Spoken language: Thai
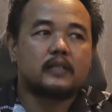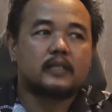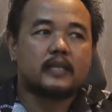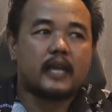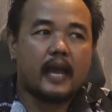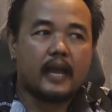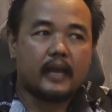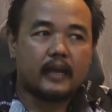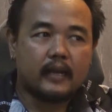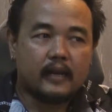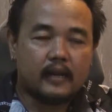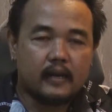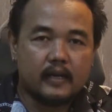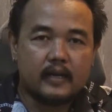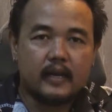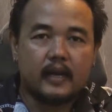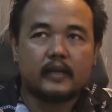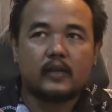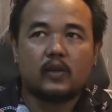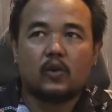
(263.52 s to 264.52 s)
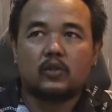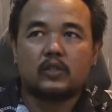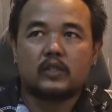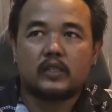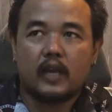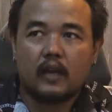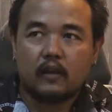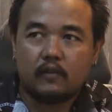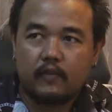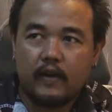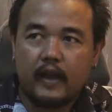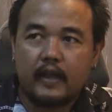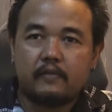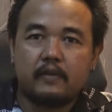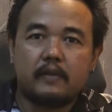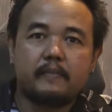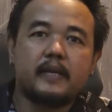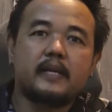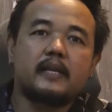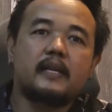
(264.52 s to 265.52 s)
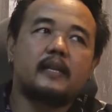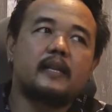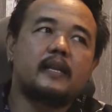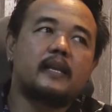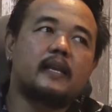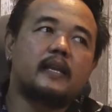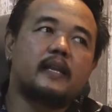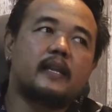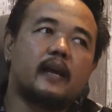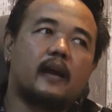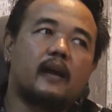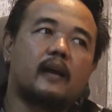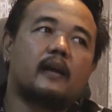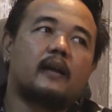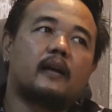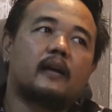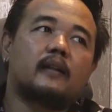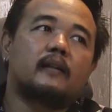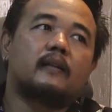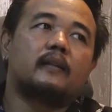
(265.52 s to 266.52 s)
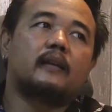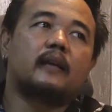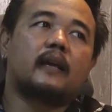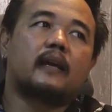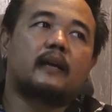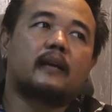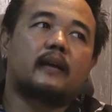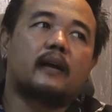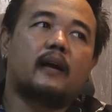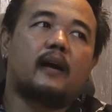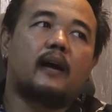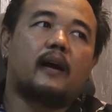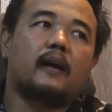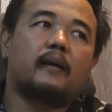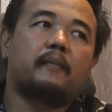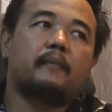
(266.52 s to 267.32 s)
ช่างเครื่องยนต์ช่างไฟฝีมือดี ๆ เนี่ยหนึ่งก็